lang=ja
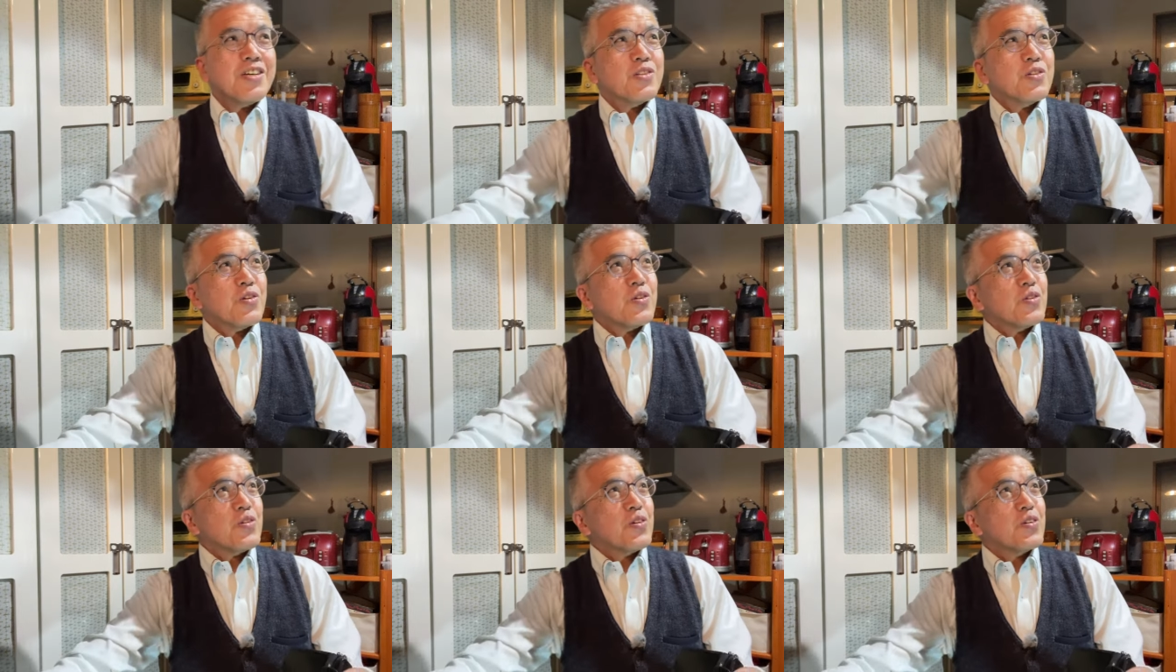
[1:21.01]

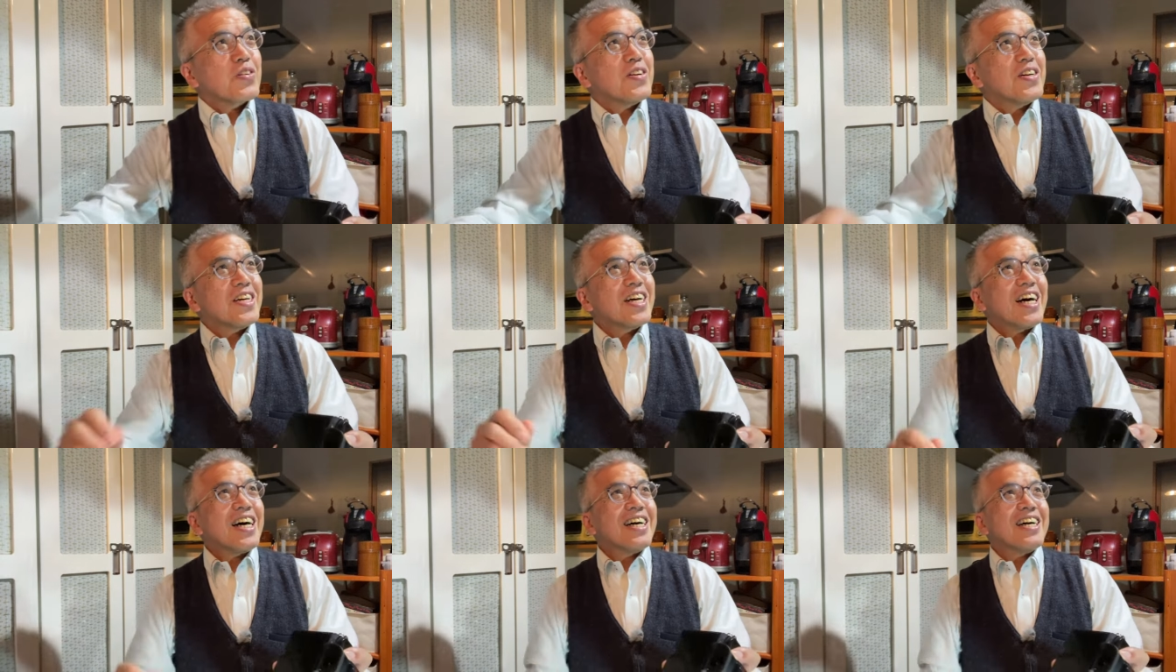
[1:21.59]
どのく
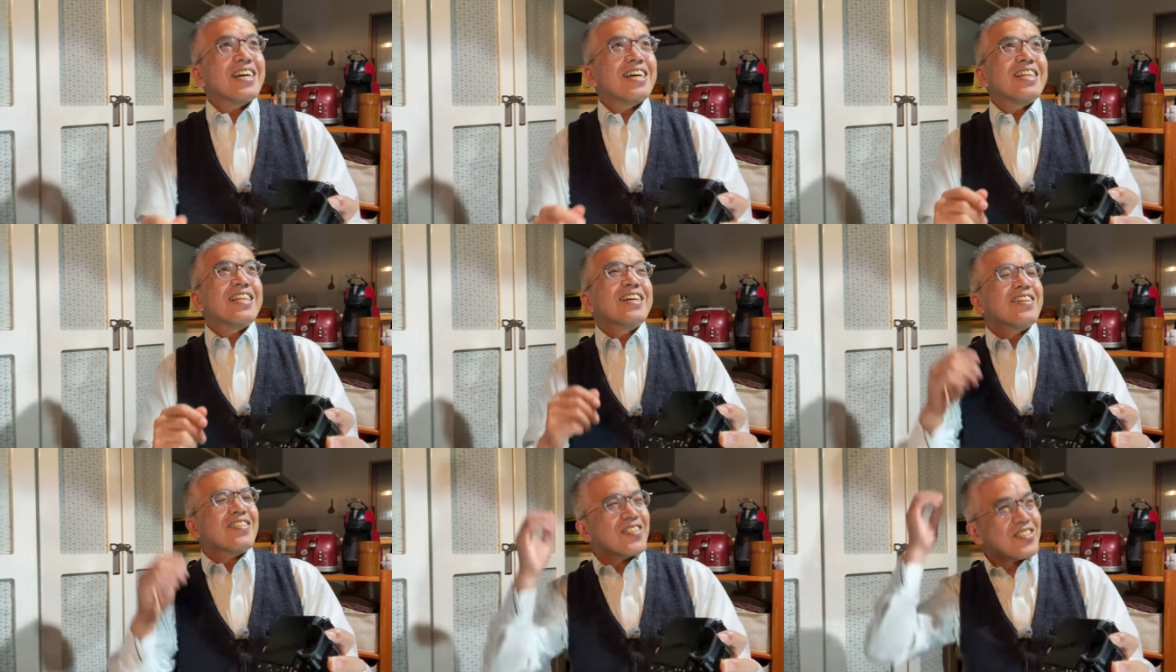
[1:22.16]
らい
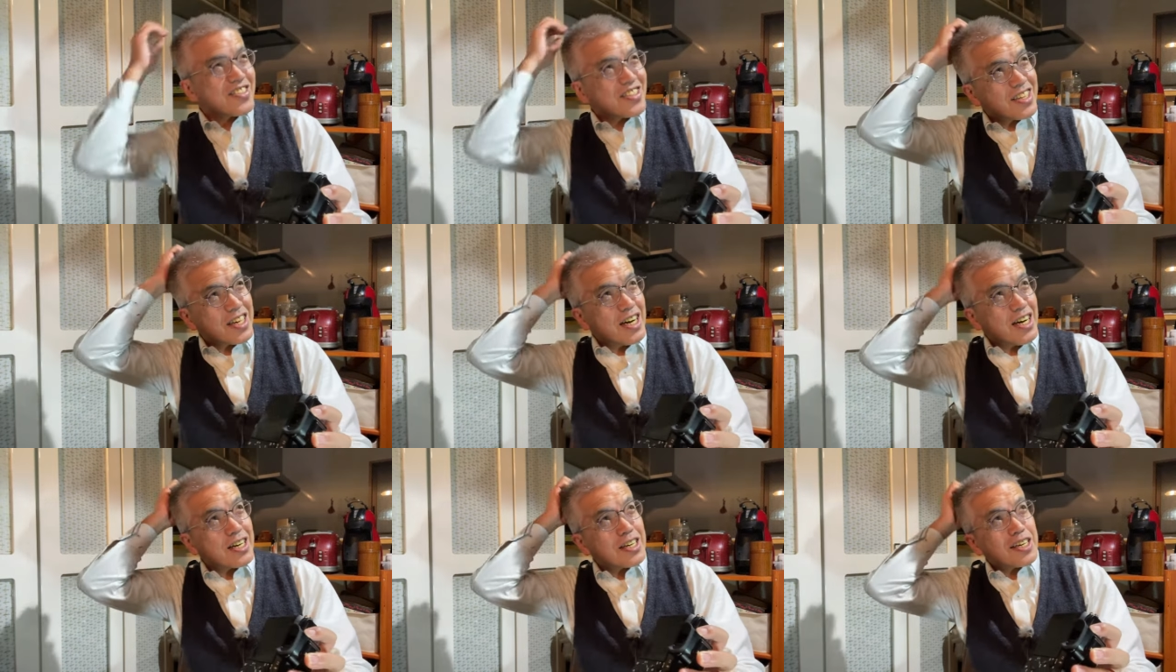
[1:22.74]
の時
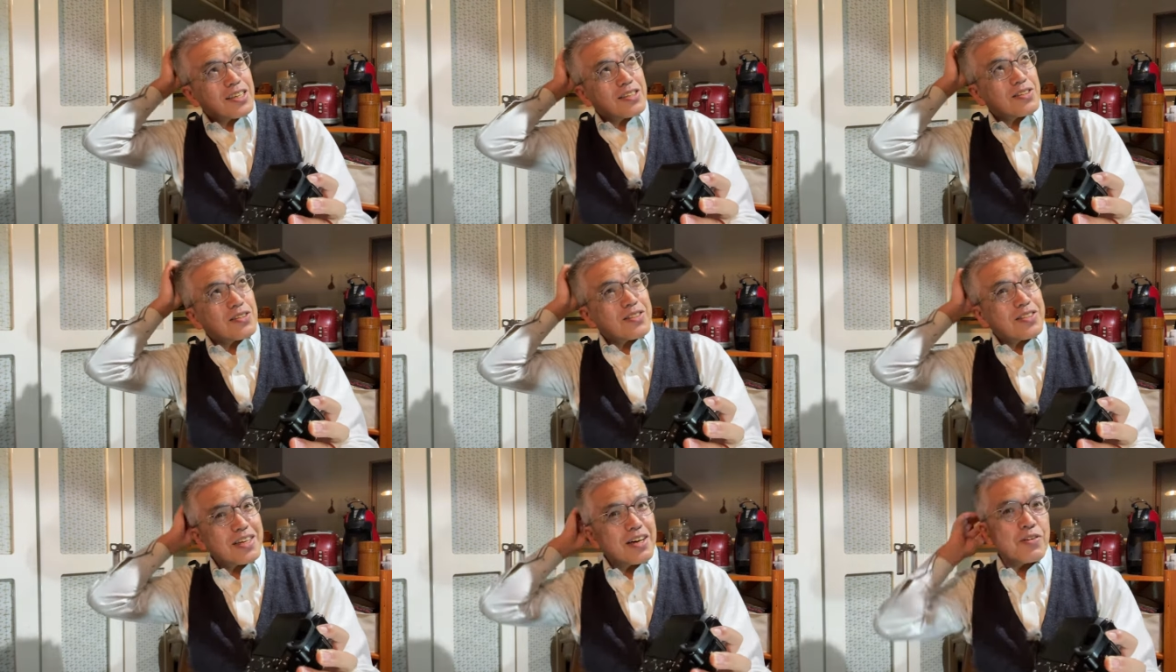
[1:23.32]
間削っ
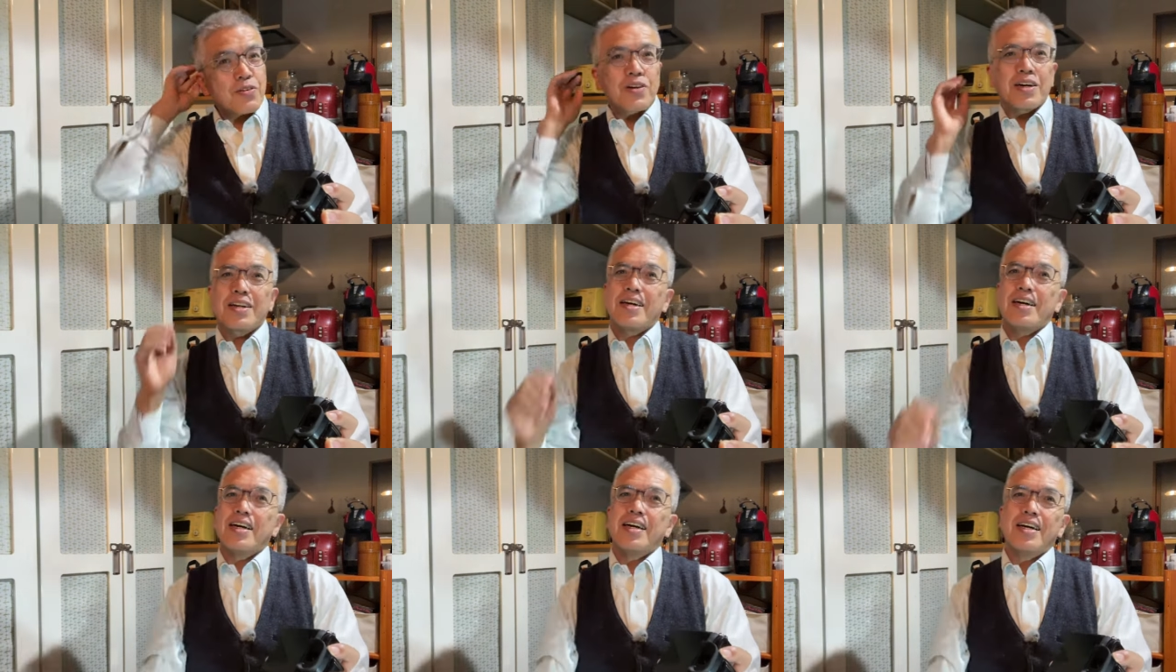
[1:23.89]
たのかな
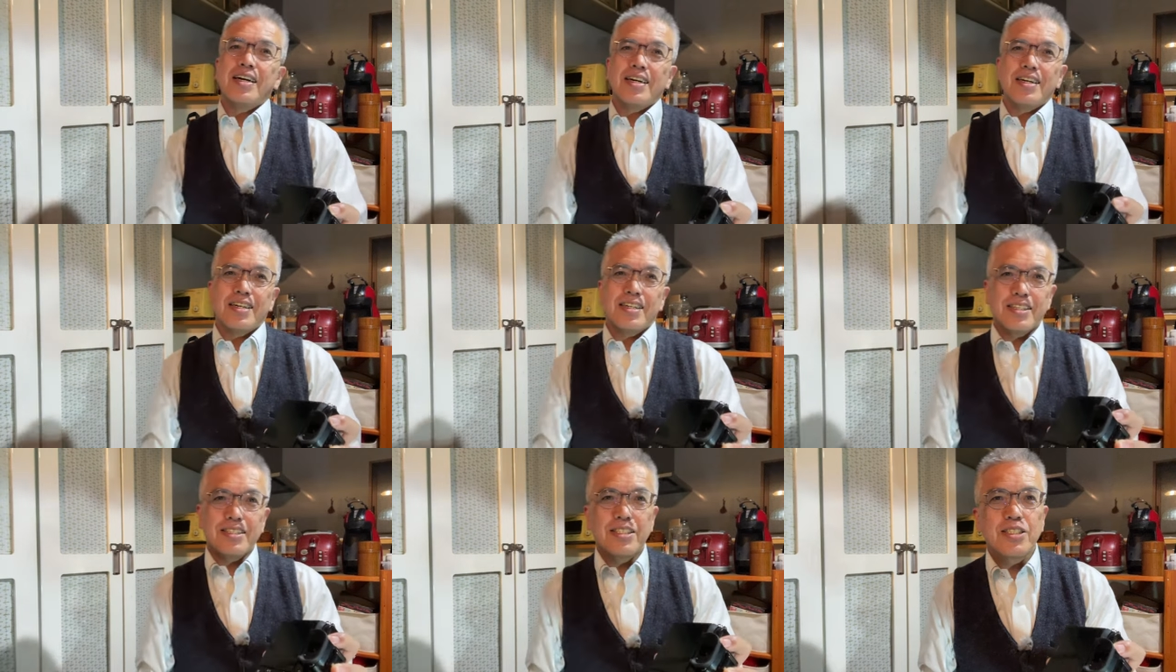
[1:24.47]

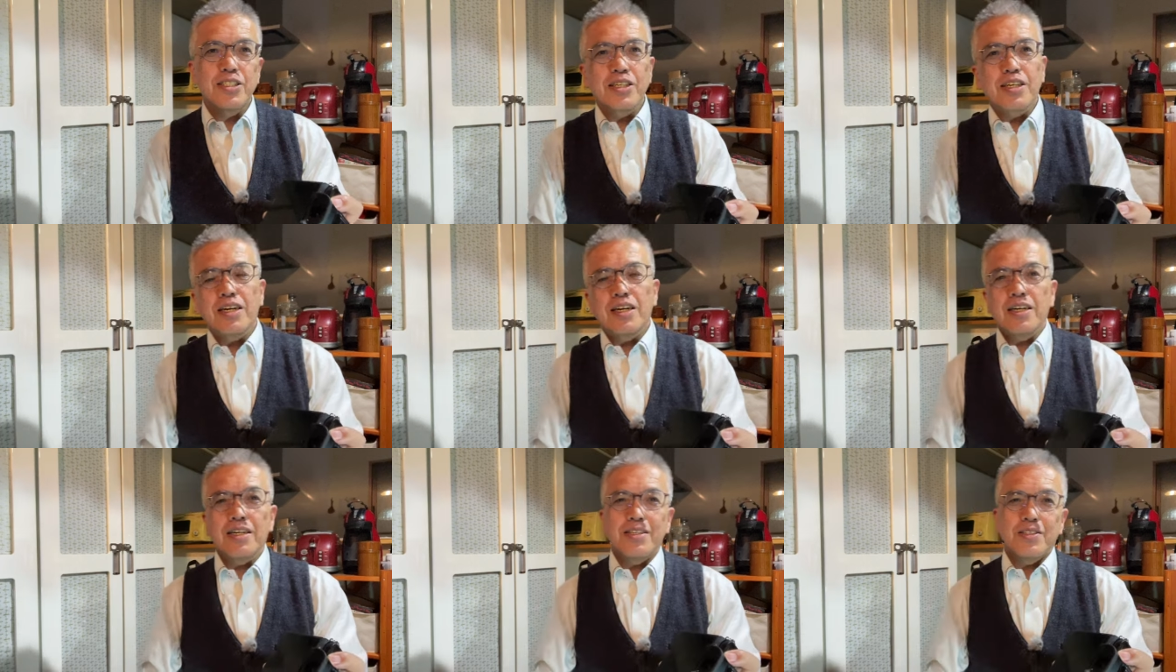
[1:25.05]
1時
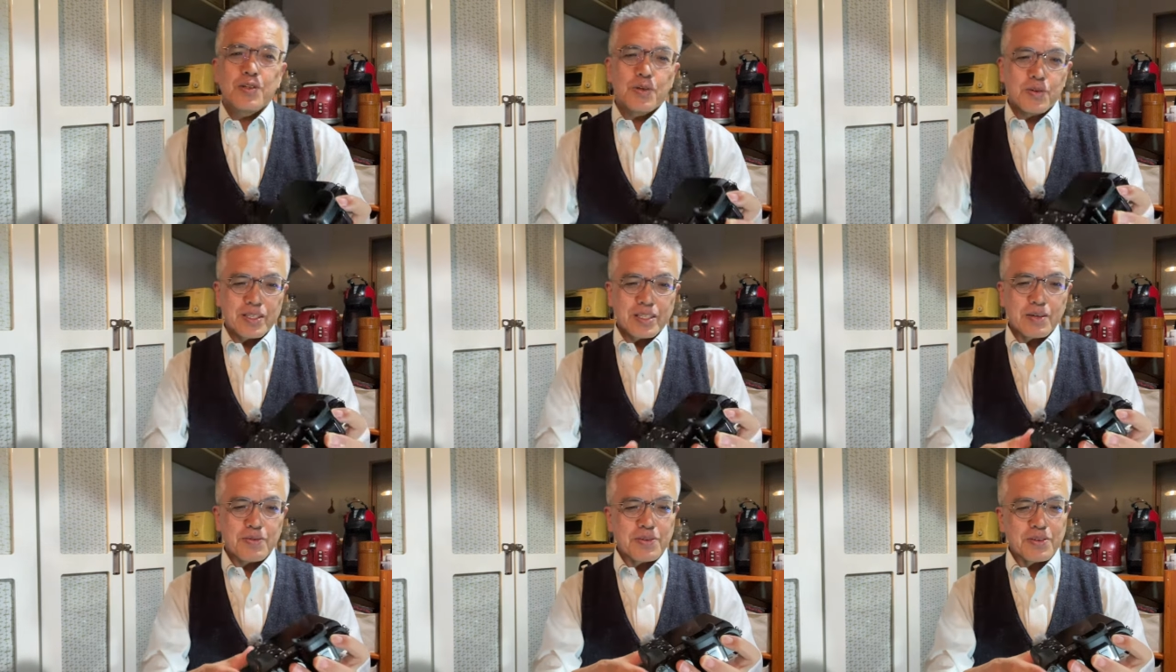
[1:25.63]
間以上は
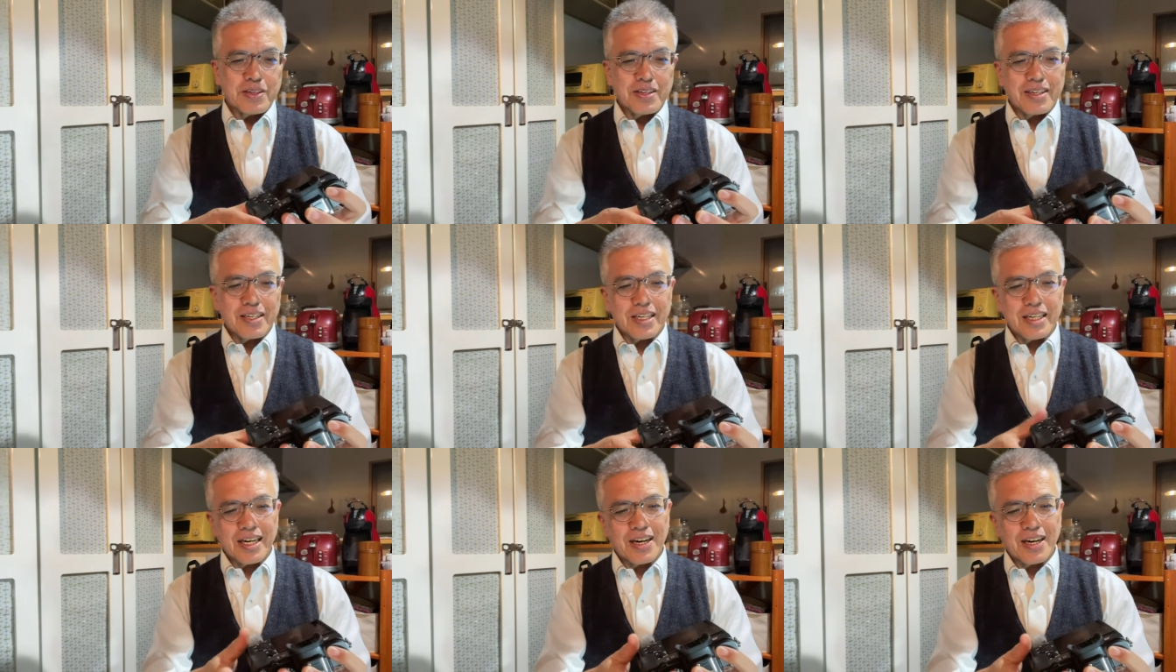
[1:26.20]
多分